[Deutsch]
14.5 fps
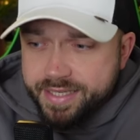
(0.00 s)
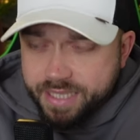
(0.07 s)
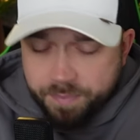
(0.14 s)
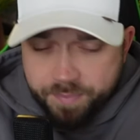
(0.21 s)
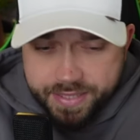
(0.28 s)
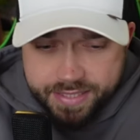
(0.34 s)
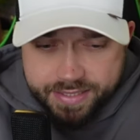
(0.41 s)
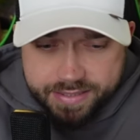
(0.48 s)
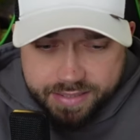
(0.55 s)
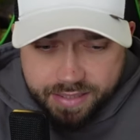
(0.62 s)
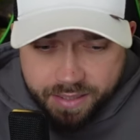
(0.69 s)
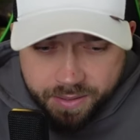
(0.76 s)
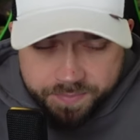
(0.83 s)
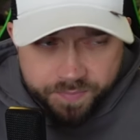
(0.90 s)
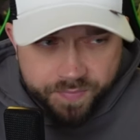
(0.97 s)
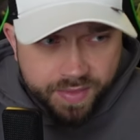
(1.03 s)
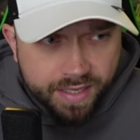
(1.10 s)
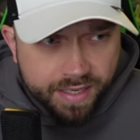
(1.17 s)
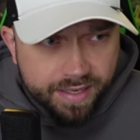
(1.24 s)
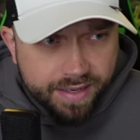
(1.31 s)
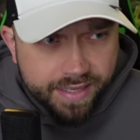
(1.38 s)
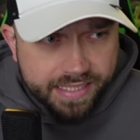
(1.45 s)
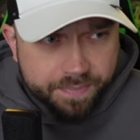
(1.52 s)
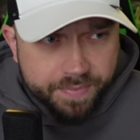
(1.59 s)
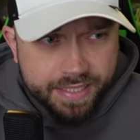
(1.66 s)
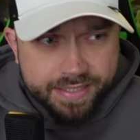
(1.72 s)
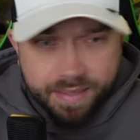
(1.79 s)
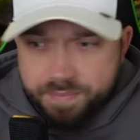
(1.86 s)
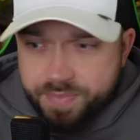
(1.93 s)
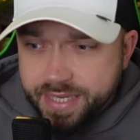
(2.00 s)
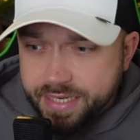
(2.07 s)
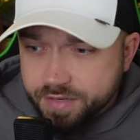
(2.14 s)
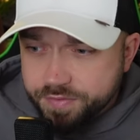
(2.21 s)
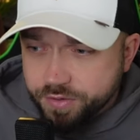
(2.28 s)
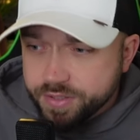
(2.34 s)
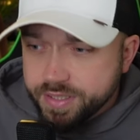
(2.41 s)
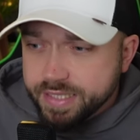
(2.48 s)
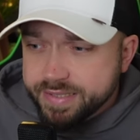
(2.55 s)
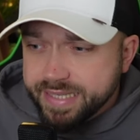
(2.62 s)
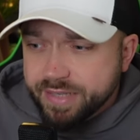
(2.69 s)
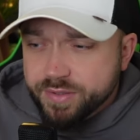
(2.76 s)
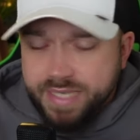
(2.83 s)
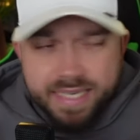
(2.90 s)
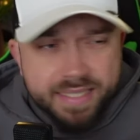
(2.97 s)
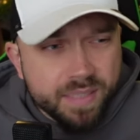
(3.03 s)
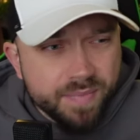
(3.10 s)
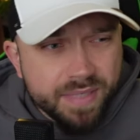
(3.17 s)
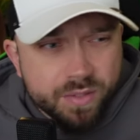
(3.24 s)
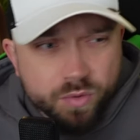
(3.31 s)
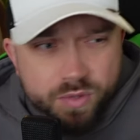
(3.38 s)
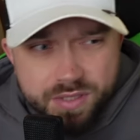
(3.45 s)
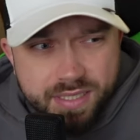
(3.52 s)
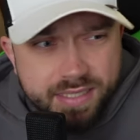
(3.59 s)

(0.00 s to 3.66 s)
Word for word: Ich habe mir das, ähm, ich habe das Thumbnail davon gesehen und dachte mir, gut,